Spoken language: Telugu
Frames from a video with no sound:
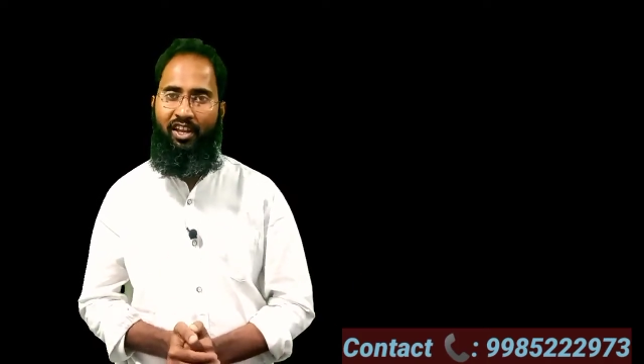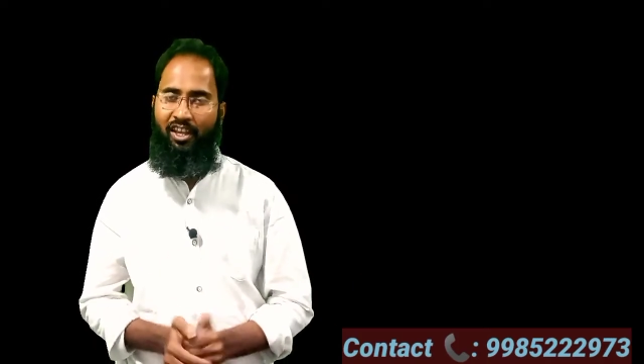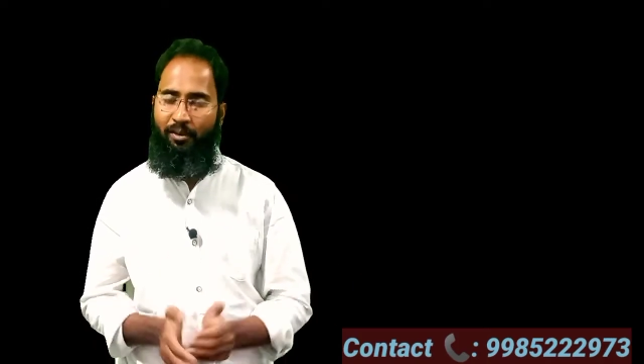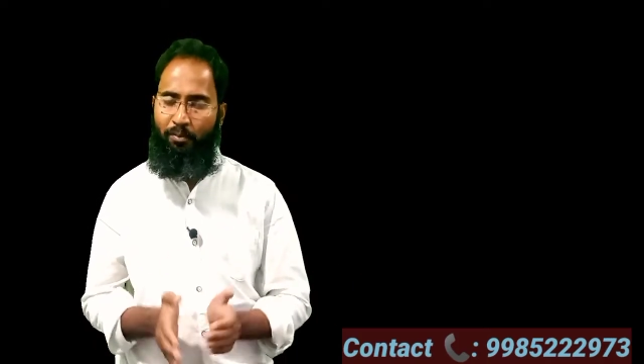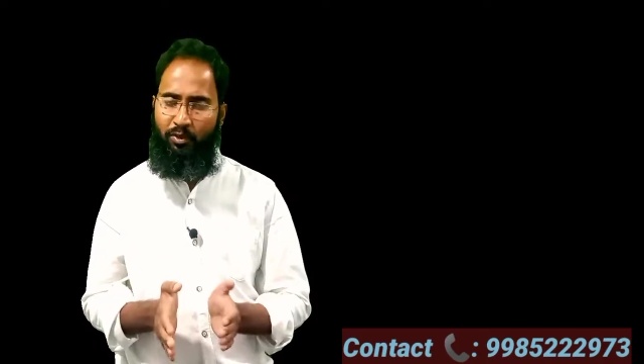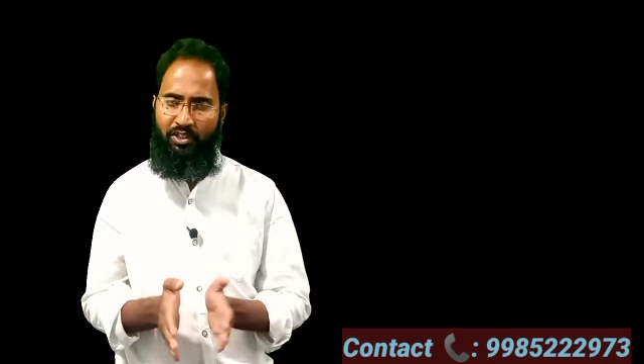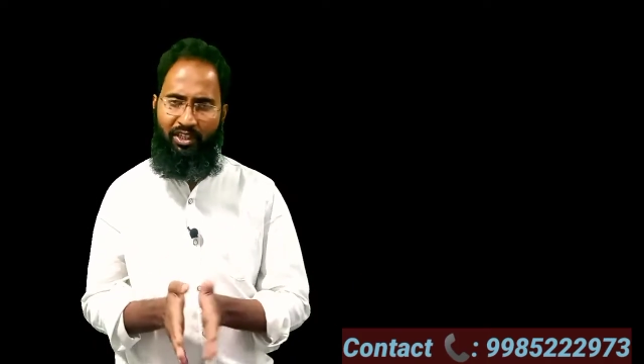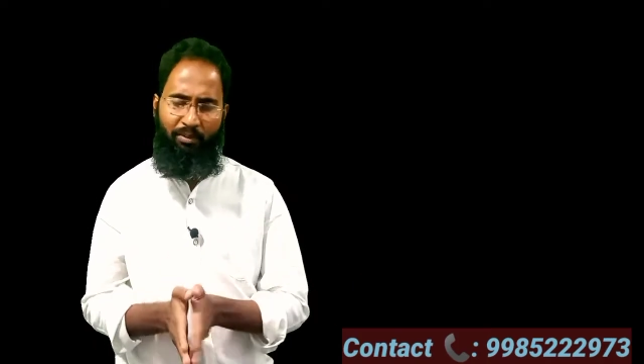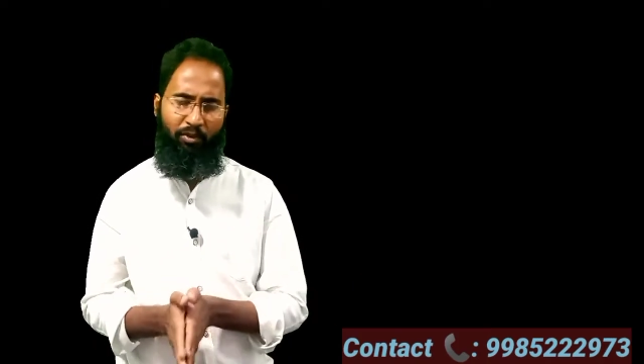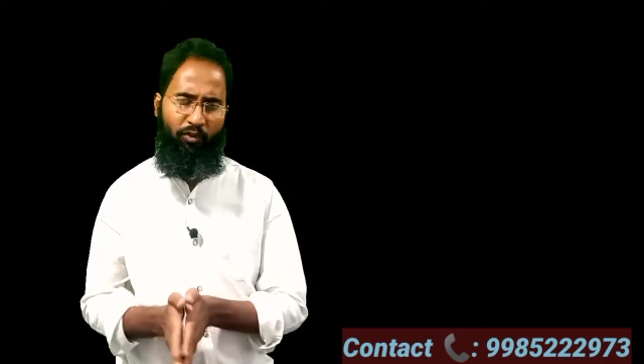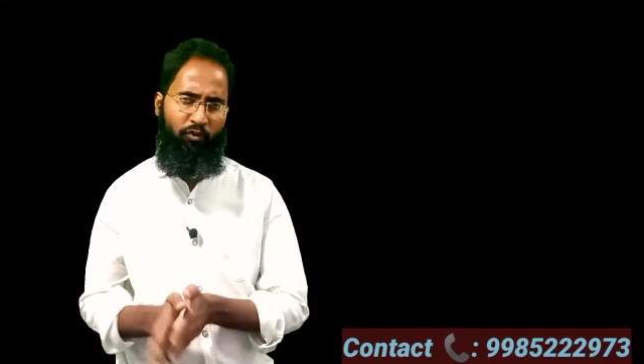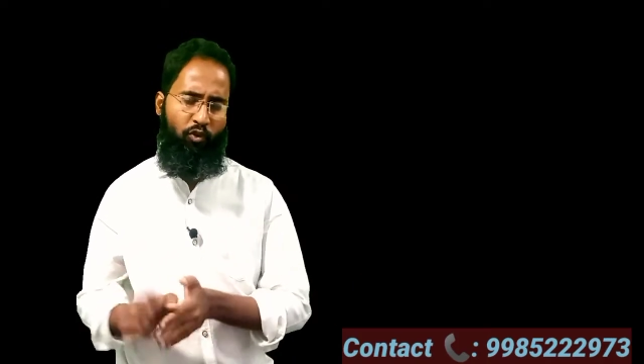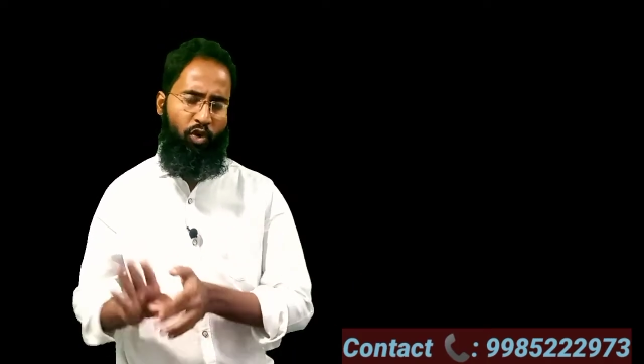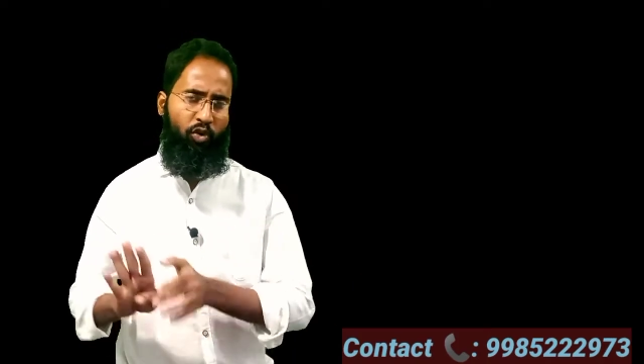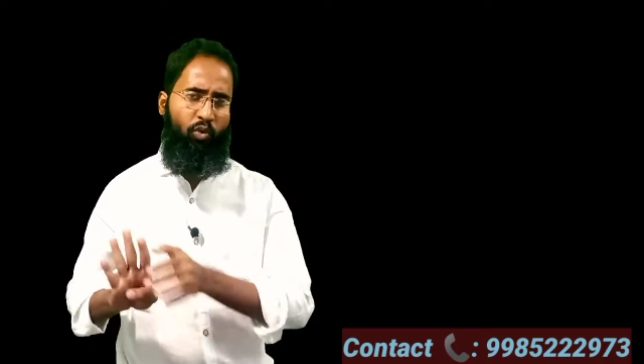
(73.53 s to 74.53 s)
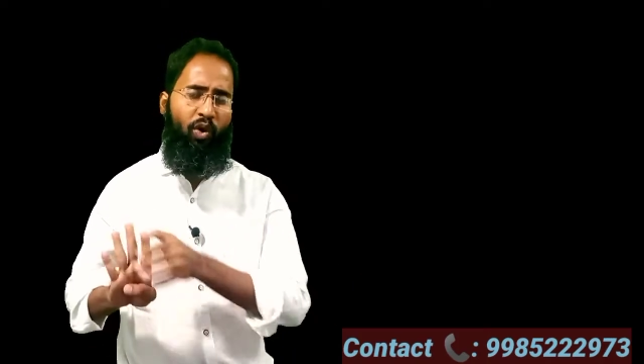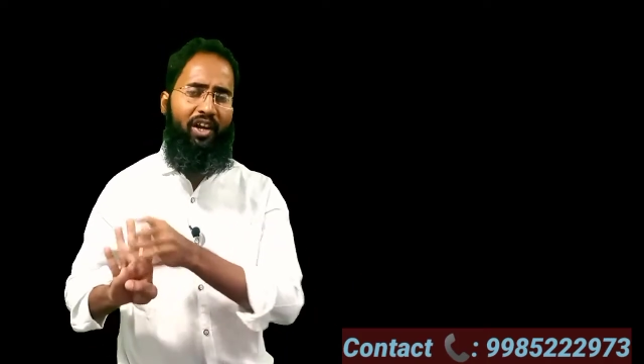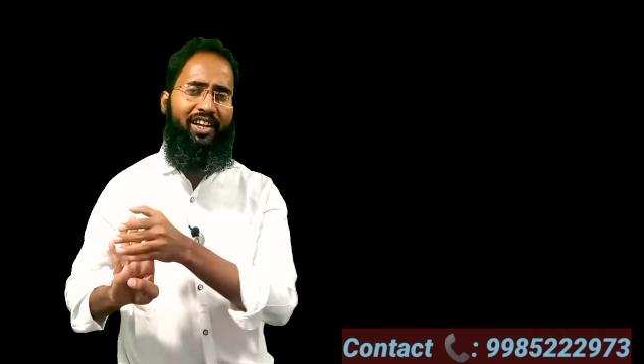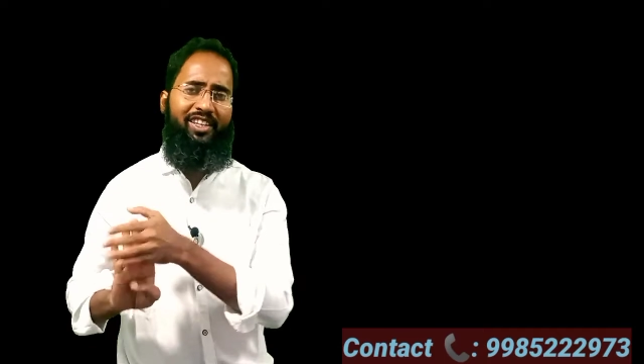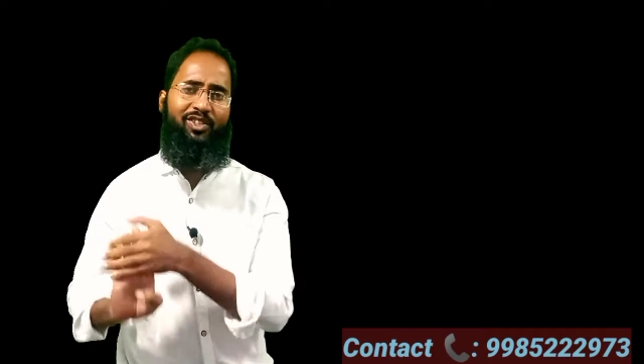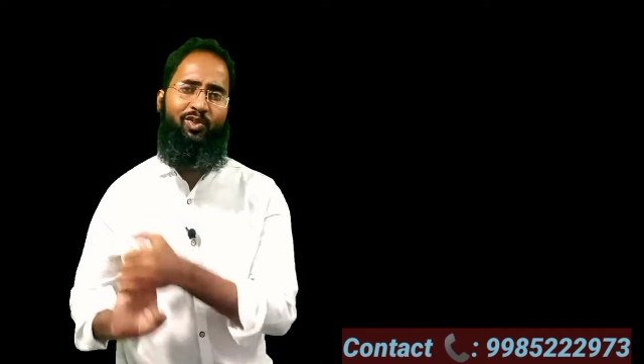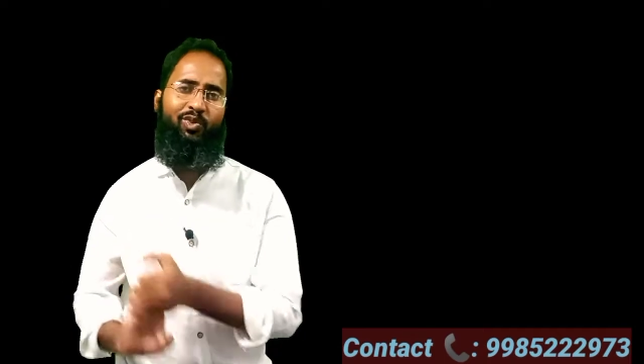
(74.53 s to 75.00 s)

ఈ పుస్తకంలో ఫోర్ క్వాలిటీస్